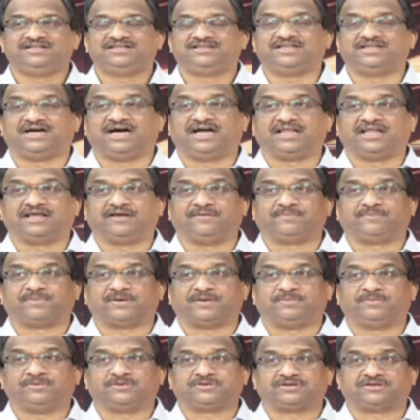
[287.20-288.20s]
దానికి
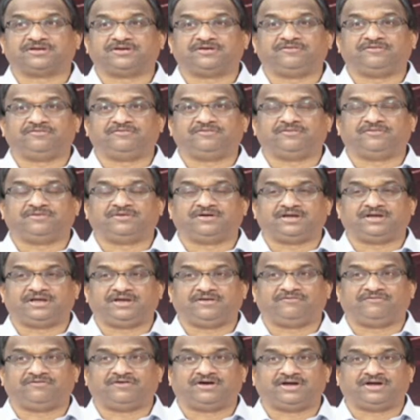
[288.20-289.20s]
ప్రభుత్వం ఇవ్వ
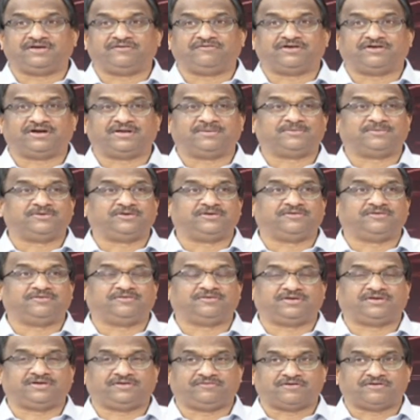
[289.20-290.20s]
ఇవ్వ ఇవ్వడము
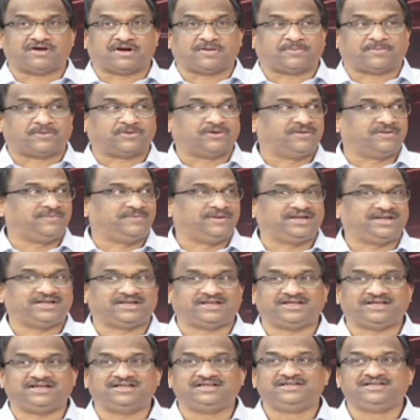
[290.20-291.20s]
ఇవ్వకపోవడం
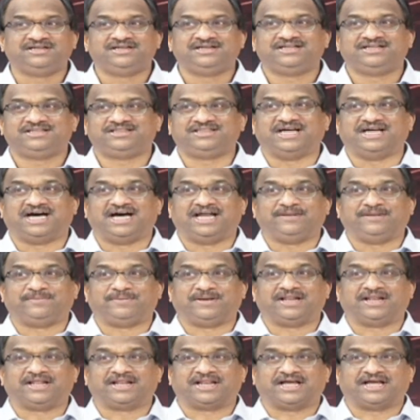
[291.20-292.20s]
ఏంటి
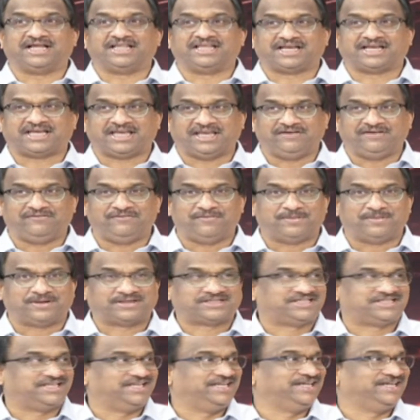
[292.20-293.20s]
దానిపైన రాజకీయ
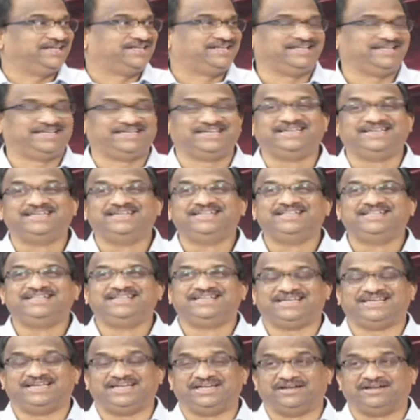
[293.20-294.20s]
విమర్శలు ఏంటి
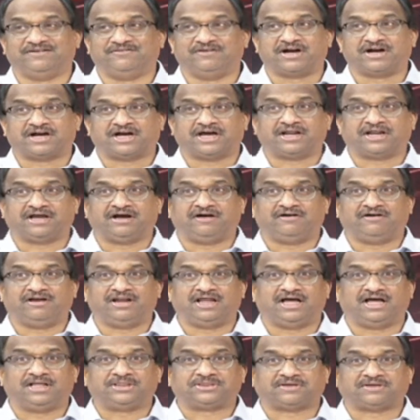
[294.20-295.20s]
ఇన్నోవా కారు
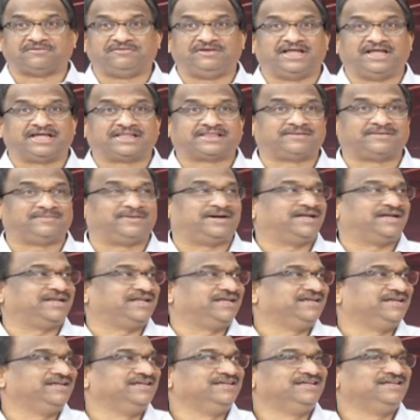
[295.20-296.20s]
కావాలి అంత విలాసమా
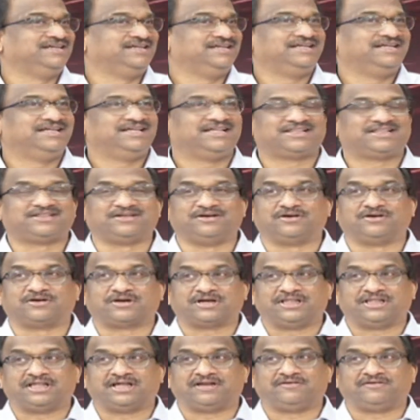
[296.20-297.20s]
అని సో
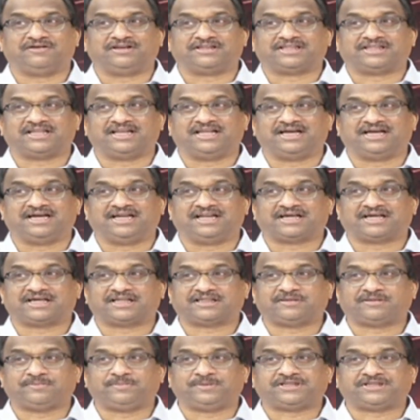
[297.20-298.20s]
ఒక్కసారి వాళ్ళు తెలంగాణకి
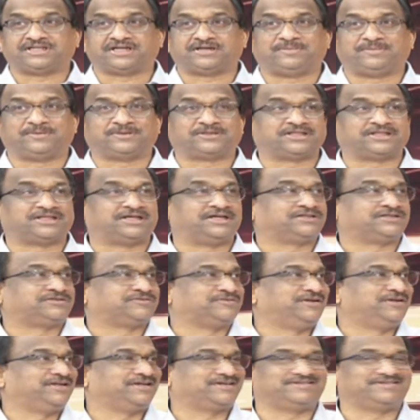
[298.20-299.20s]
అంత పిచ్చెక్కిపోతుంది కావచ్చు
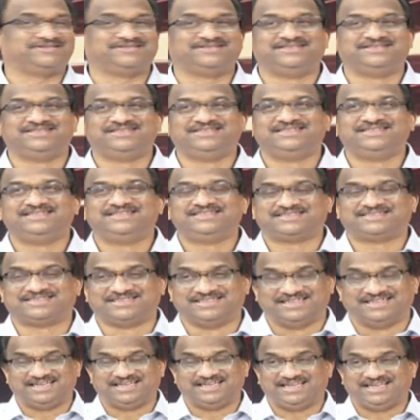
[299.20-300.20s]
వాళ్ళకు సో
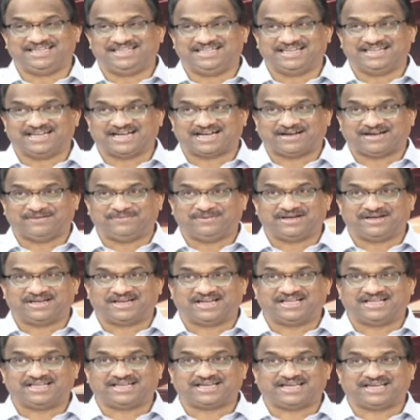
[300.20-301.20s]
ఈ రకమైన
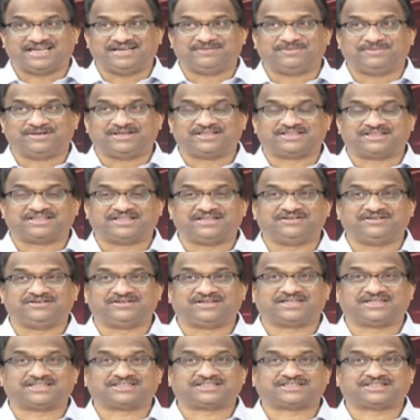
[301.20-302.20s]
రాజకీయం మన తెలుగు
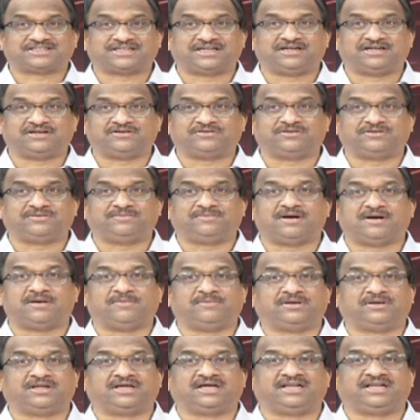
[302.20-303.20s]
రాష్ట్రాల్లో ఉంది
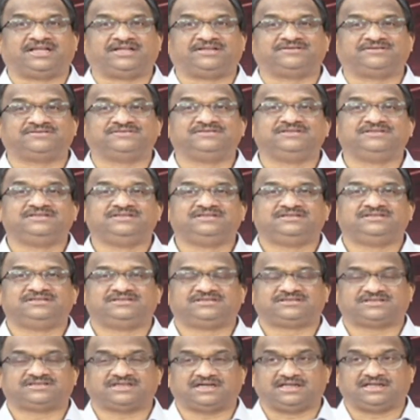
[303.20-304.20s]
మామూలుగా లేదు
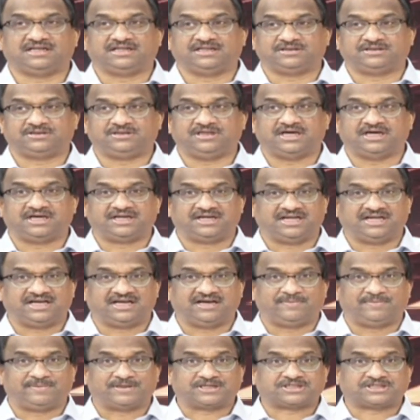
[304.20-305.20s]
చాలా
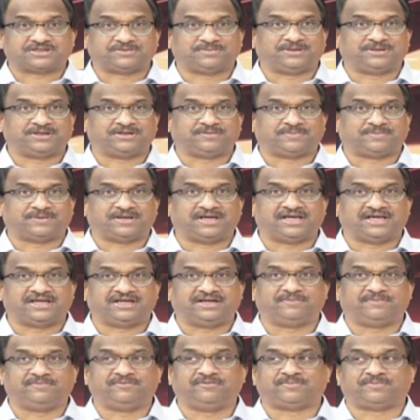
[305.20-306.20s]
దారుణంగా భ్రష్టపట్టిపోయాయి
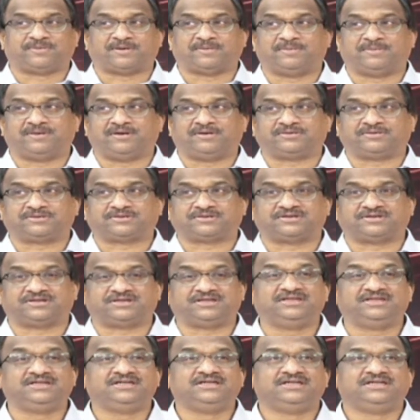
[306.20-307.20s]
డబ్బు ప్రభావంతో
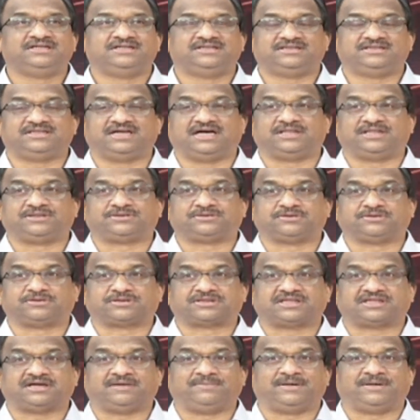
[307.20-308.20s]
దాంతో
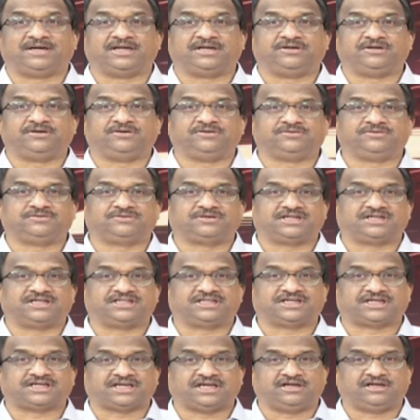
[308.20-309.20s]
సామాన్యుడు
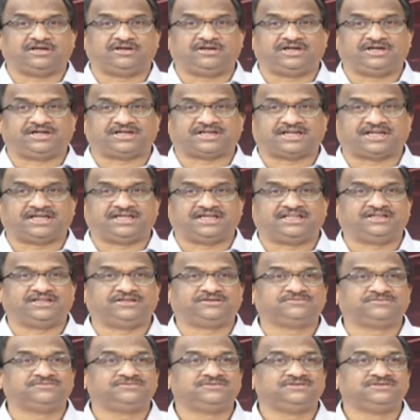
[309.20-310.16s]
రాజకీయాల్లో ఎంటర్ అయ్యలేదు